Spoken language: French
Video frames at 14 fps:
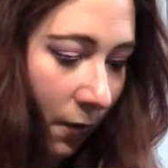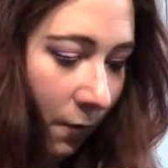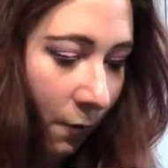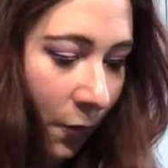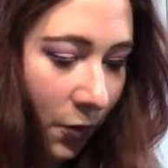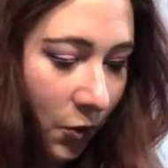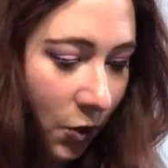
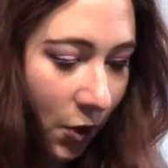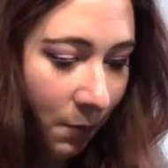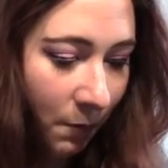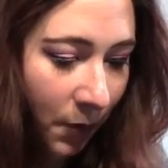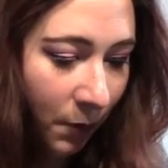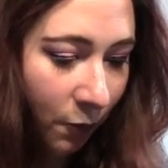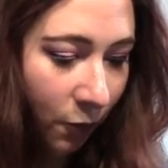moi,
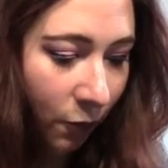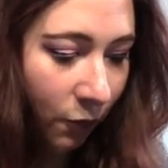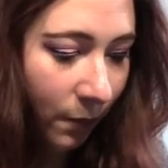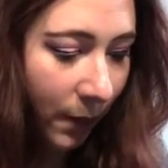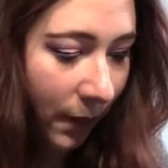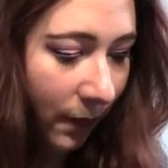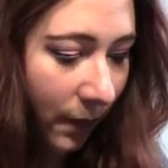j'aime les
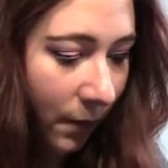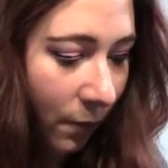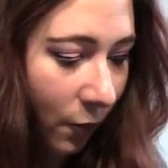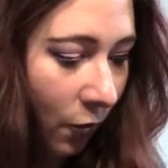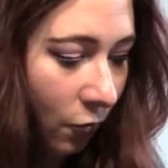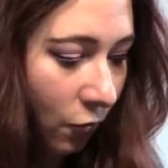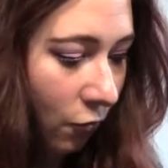produits Max
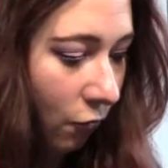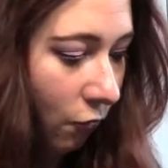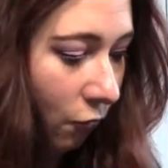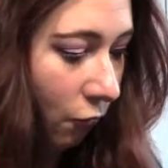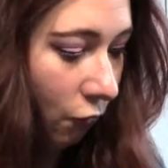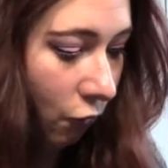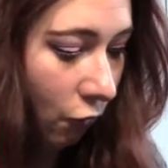More,
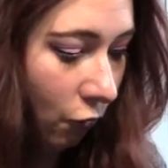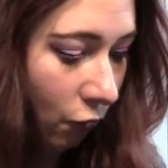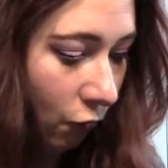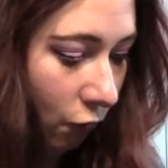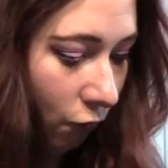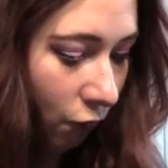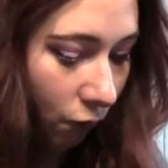j'en
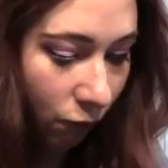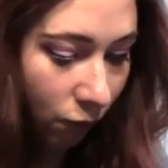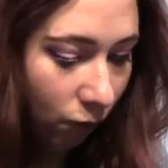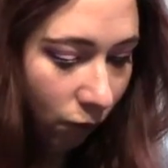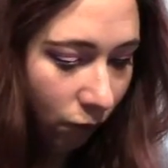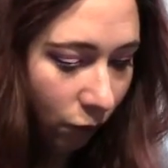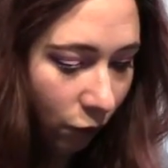
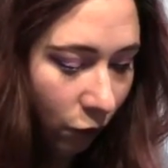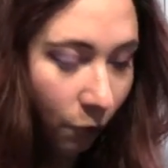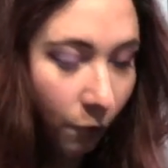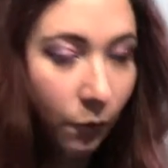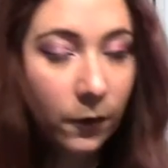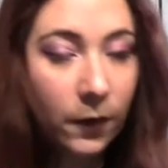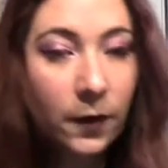j'en
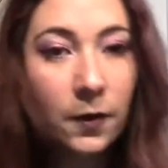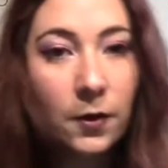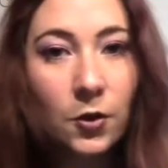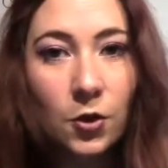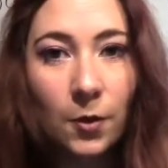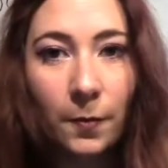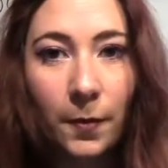possède
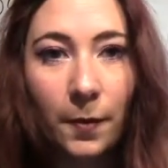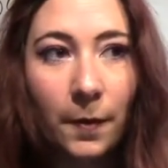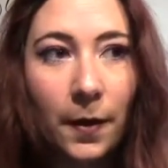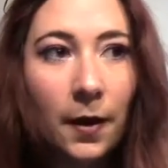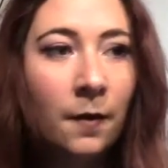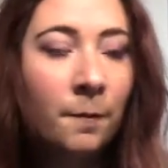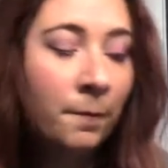déjà pas
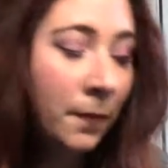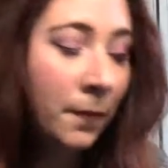mal.